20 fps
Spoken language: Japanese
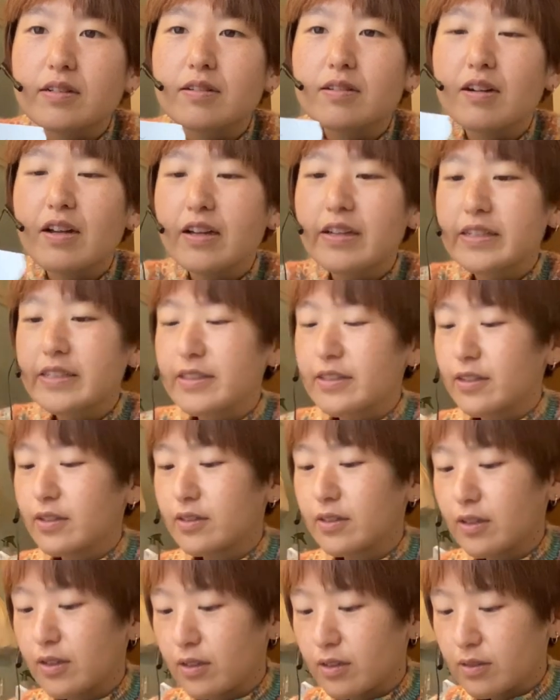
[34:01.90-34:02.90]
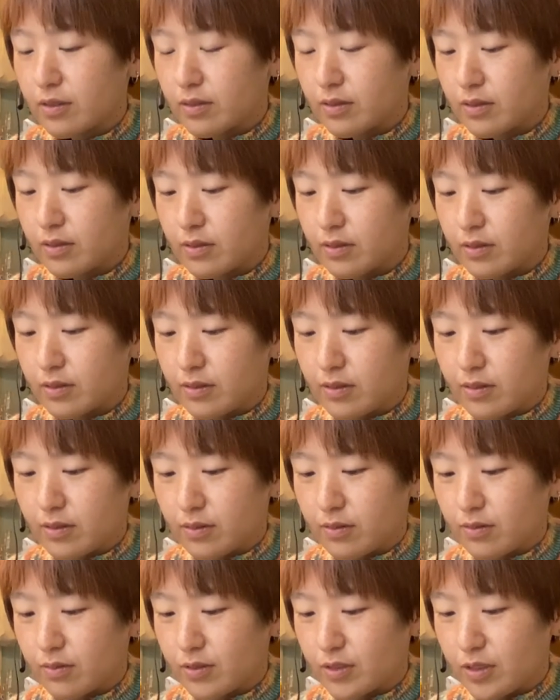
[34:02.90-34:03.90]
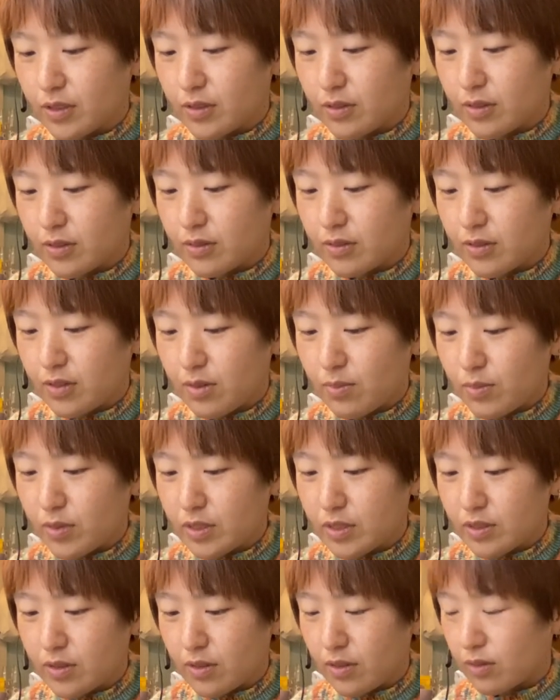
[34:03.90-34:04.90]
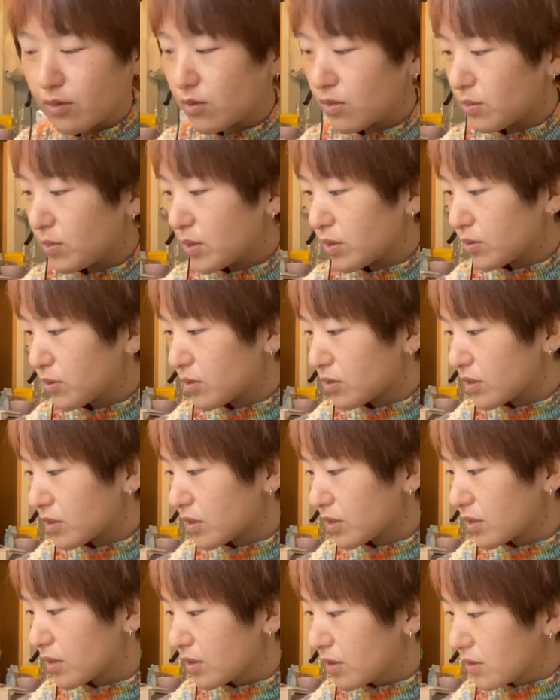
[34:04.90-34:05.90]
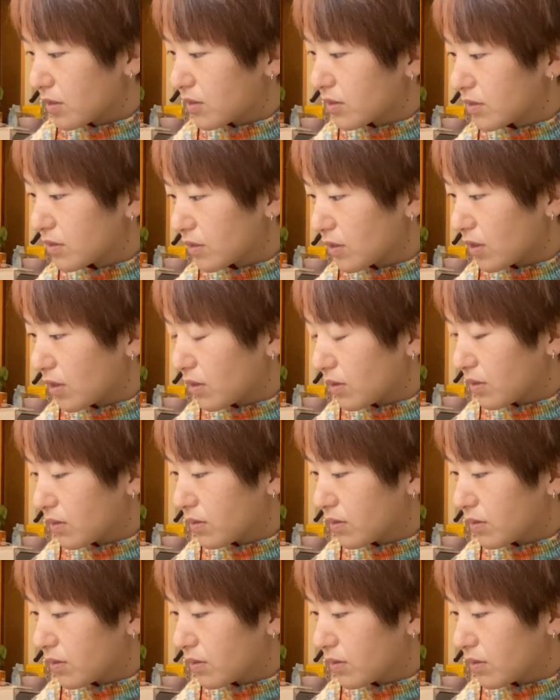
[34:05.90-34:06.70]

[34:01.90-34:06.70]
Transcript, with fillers: LINE でね教えてくれましたコメント消えてるって。